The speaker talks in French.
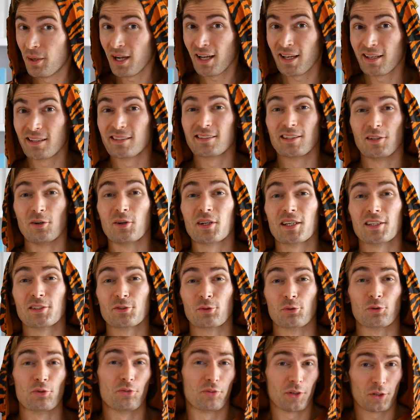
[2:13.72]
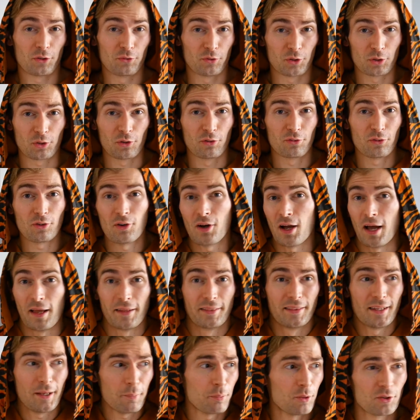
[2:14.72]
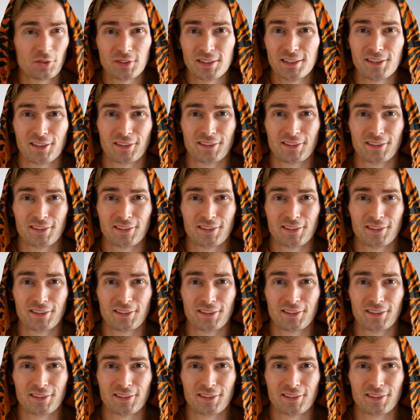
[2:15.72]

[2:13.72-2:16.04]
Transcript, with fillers: Pareil, c'est l'occasion de faire de votre enfant un apprenti